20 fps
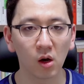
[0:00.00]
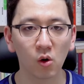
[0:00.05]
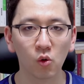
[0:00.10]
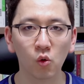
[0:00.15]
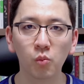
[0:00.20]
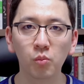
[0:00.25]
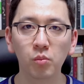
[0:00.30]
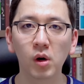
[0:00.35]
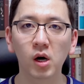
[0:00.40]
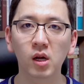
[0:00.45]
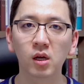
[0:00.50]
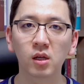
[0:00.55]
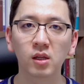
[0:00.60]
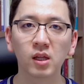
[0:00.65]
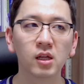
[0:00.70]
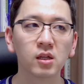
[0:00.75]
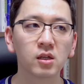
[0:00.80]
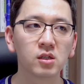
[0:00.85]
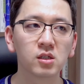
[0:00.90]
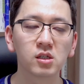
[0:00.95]
아 오빠랑
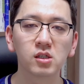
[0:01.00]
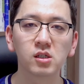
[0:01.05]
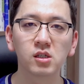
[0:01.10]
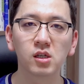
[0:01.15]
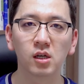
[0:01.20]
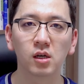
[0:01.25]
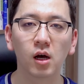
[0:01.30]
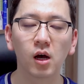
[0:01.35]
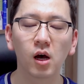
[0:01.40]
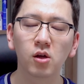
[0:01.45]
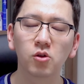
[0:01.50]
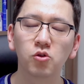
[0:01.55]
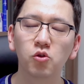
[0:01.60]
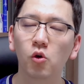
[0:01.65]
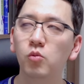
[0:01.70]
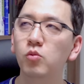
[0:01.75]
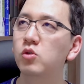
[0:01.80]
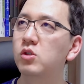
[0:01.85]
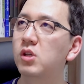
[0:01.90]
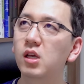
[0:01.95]
나는 진짜 아,
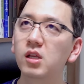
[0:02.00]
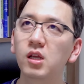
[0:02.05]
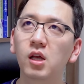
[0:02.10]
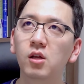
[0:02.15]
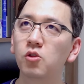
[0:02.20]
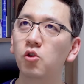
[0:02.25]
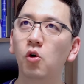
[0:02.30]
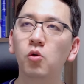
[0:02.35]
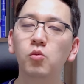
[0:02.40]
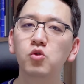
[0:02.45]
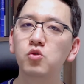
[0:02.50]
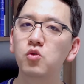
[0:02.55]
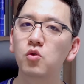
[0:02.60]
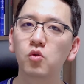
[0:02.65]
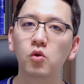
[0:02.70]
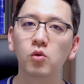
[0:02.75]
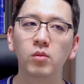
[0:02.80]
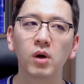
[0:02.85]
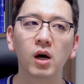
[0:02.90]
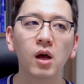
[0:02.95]
너무 세상 너무
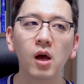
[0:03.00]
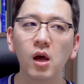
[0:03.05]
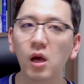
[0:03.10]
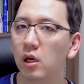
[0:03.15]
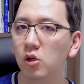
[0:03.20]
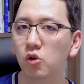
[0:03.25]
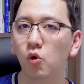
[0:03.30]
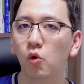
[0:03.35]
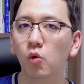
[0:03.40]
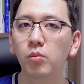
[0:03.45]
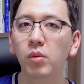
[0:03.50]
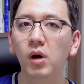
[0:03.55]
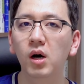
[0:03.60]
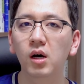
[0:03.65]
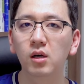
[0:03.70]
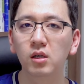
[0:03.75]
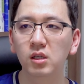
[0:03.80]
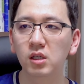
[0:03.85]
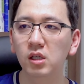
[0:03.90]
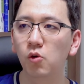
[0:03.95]
좋고 막 이
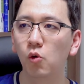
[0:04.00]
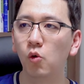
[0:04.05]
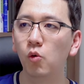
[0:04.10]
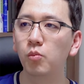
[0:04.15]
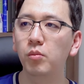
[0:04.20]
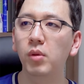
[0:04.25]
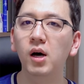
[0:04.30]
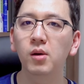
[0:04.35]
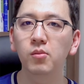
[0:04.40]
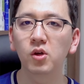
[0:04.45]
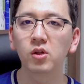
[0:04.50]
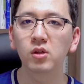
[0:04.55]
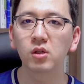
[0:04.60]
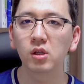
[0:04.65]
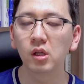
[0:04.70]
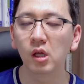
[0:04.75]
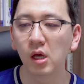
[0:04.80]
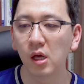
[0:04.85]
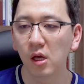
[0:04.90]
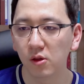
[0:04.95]
오빠가 이
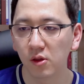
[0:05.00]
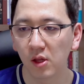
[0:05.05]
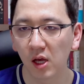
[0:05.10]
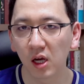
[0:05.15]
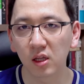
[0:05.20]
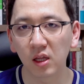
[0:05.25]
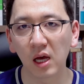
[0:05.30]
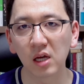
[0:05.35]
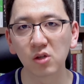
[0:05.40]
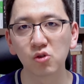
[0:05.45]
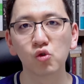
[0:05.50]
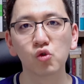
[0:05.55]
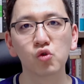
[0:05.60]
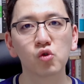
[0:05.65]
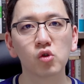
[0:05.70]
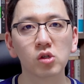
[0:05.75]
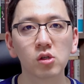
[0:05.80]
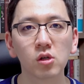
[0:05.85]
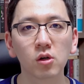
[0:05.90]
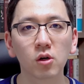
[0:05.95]
오빠면은 내가 다 줄
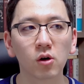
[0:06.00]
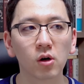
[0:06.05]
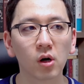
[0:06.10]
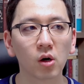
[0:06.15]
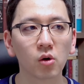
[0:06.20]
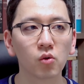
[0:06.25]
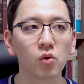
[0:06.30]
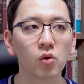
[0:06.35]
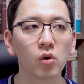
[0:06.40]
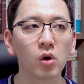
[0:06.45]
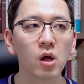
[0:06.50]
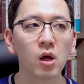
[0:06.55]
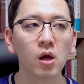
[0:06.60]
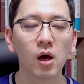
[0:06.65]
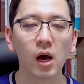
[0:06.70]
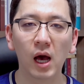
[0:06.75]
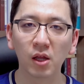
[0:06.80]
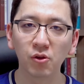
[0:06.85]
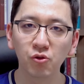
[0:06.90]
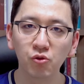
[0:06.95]
수 있을 것 같고
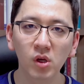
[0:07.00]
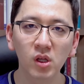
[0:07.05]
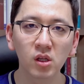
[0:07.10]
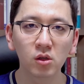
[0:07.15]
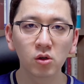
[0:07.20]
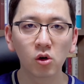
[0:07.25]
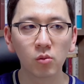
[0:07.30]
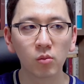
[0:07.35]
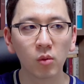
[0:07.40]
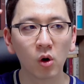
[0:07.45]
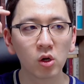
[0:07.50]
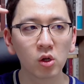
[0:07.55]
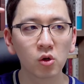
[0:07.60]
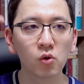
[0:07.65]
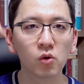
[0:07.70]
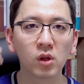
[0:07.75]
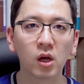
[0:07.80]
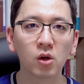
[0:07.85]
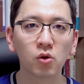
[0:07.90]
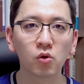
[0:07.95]
안 되는 거
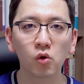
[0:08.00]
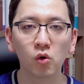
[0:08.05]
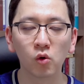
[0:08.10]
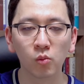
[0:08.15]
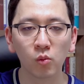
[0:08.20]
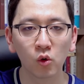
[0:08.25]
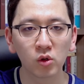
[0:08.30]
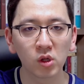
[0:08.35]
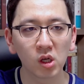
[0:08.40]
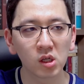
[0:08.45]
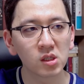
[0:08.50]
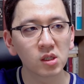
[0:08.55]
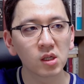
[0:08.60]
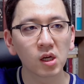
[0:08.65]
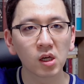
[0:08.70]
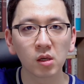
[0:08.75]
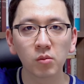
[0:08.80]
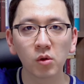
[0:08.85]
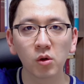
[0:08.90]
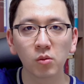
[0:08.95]
머리로 알고 모태
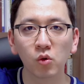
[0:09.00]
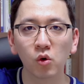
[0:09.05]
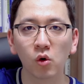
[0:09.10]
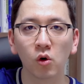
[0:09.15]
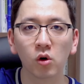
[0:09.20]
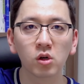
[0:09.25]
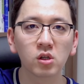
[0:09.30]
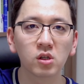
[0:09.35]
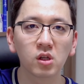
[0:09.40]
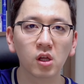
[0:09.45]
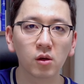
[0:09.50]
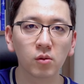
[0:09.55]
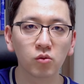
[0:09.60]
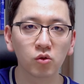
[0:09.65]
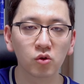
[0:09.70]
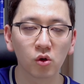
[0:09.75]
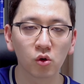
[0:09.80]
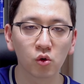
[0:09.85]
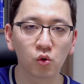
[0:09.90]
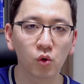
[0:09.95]
신앙이면 뭐 어릴
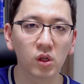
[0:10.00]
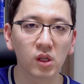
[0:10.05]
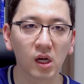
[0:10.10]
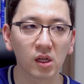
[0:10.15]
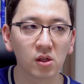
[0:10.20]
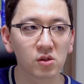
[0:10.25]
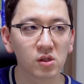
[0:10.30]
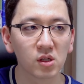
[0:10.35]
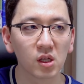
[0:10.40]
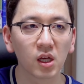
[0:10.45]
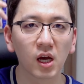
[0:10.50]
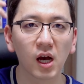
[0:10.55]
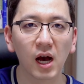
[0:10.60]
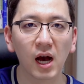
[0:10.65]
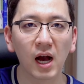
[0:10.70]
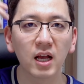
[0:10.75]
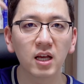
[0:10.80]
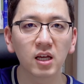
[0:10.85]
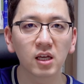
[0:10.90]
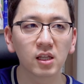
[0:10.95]
때부터 교회 다녔으니까
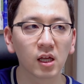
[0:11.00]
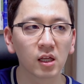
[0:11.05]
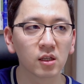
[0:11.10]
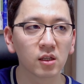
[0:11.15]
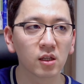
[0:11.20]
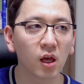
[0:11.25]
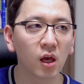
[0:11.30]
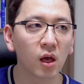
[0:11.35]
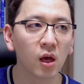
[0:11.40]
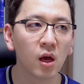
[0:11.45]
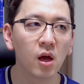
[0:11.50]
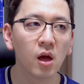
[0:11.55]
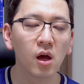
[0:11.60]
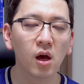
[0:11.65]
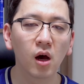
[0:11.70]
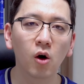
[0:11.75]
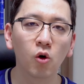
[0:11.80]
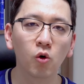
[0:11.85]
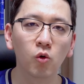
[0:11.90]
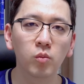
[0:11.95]
아 알긴 아는데
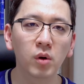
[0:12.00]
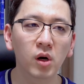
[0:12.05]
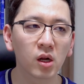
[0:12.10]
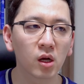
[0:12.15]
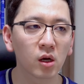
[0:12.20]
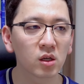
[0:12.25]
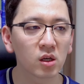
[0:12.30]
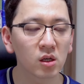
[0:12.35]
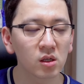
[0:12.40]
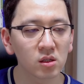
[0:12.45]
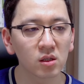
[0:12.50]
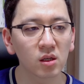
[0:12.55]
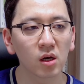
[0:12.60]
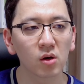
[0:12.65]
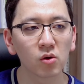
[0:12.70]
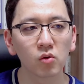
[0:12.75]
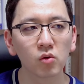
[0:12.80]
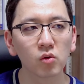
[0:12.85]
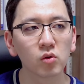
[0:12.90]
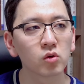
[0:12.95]
아 오빠랑
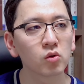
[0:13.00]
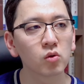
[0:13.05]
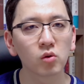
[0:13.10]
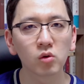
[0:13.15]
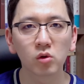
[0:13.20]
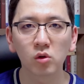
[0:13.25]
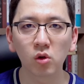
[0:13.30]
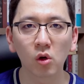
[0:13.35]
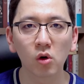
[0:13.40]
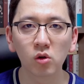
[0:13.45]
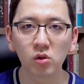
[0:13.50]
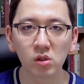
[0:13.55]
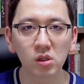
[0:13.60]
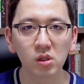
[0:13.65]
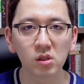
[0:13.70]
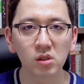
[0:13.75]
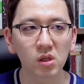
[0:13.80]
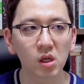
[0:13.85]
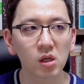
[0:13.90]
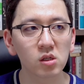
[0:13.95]
키스하고 또 더
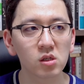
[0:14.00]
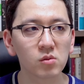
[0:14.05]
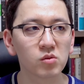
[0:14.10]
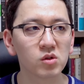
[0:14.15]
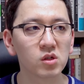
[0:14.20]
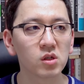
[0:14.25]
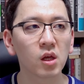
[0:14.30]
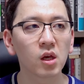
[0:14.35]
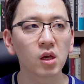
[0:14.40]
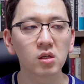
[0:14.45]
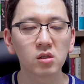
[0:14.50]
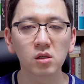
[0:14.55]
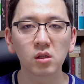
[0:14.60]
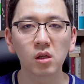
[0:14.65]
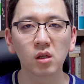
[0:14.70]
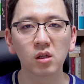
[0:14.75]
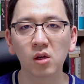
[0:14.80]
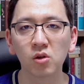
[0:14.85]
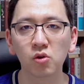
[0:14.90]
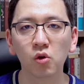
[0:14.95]
이 스킨십 진행했을
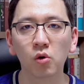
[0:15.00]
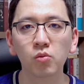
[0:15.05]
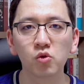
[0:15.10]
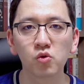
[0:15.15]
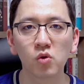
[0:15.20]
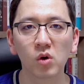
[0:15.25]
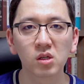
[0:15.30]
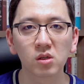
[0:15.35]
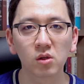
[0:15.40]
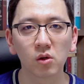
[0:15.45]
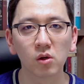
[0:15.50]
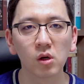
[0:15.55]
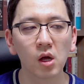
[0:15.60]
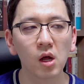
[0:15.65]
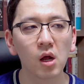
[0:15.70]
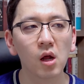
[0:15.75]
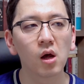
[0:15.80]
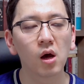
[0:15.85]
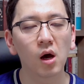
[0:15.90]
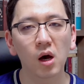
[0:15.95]
때 나 너무 좋았어
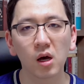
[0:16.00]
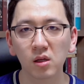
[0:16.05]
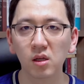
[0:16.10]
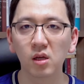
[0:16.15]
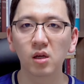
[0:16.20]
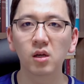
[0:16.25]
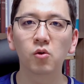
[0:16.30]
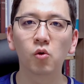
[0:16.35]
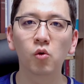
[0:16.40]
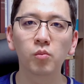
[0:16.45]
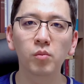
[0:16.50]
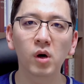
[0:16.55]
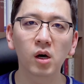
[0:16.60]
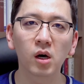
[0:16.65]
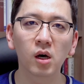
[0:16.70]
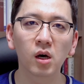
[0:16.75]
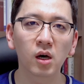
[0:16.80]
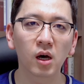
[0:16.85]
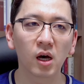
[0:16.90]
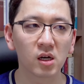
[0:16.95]
아 내
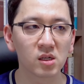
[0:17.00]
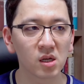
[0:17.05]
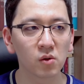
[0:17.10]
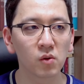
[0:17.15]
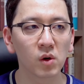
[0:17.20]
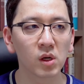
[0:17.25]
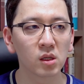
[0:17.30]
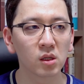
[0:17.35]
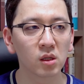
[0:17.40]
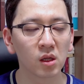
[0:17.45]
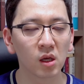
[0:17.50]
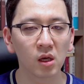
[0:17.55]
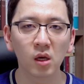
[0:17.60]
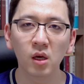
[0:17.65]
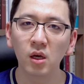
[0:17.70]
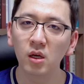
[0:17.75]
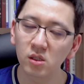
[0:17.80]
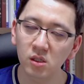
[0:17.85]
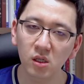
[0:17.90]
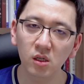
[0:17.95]
오빠가 가자고 하는데
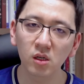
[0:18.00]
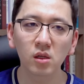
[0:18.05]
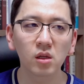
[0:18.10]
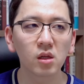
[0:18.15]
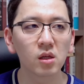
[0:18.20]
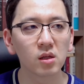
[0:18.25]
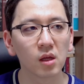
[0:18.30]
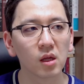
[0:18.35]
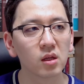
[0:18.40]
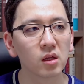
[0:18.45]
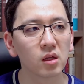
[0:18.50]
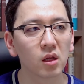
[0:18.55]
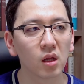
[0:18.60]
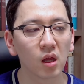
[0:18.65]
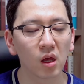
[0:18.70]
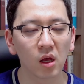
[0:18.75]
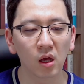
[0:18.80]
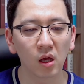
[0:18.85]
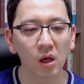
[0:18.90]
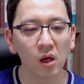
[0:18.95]
싫은 티
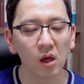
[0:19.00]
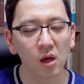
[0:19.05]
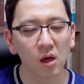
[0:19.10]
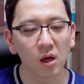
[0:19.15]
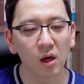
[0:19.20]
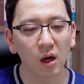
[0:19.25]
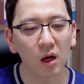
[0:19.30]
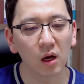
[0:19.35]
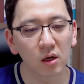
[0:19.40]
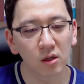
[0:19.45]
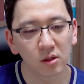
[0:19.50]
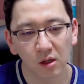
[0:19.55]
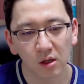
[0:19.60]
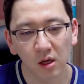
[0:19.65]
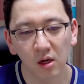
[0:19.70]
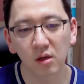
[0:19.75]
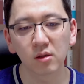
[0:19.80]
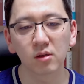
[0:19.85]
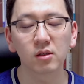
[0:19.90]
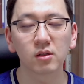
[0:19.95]
냈는데 아
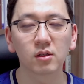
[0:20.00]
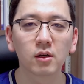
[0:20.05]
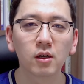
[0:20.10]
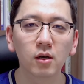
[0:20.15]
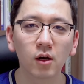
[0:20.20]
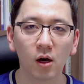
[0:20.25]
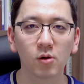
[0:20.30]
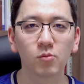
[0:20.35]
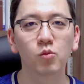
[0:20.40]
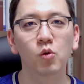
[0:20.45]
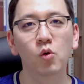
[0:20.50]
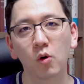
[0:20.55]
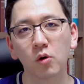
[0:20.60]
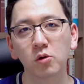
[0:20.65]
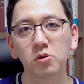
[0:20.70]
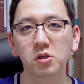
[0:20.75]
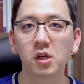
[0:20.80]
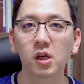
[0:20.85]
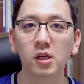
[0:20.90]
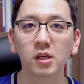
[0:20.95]
그냥 아 뭐
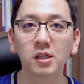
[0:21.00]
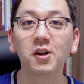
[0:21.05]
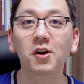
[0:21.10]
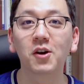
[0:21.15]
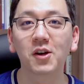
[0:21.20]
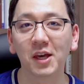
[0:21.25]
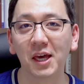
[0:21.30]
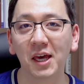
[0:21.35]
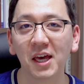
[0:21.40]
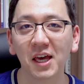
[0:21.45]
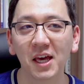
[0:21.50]
어떻게 이렇게